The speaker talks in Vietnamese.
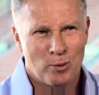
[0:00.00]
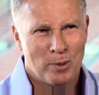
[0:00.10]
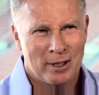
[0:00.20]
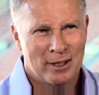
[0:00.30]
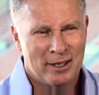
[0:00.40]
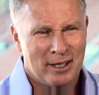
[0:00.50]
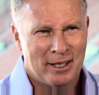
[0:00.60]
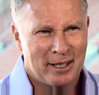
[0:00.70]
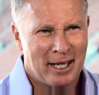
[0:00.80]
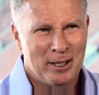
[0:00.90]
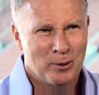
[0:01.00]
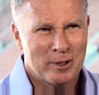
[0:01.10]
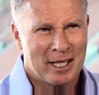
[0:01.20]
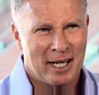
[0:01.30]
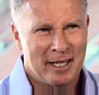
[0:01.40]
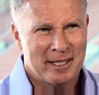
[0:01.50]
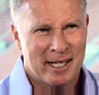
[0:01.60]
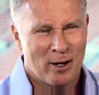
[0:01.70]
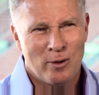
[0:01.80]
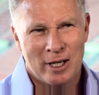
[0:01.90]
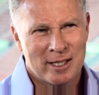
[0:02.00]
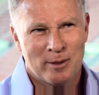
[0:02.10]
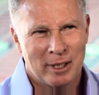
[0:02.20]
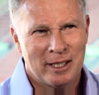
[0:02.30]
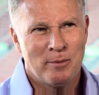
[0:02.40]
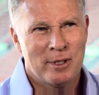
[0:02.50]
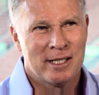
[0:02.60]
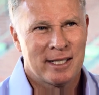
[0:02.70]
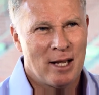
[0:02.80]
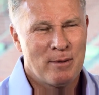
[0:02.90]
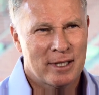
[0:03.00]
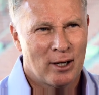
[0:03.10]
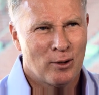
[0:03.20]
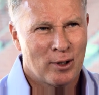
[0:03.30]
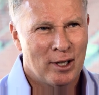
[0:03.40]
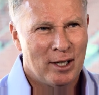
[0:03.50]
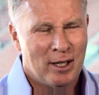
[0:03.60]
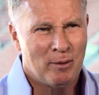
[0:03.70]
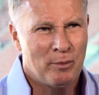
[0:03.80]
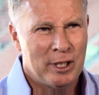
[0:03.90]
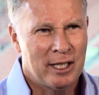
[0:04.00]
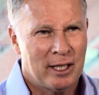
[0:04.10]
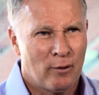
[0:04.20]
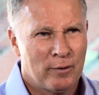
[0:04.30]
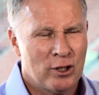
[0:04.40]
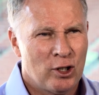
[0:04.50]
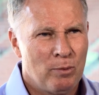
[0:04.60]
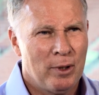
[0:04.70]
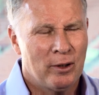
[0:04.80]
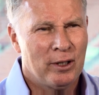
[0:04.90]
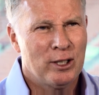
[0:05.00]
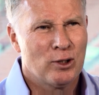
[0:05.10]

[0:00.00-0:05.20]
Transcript: ở châu Âu. Vì vậy, chúng tôi coi thường bản thân một chút. Đừng quá coi trọng và tự mãn về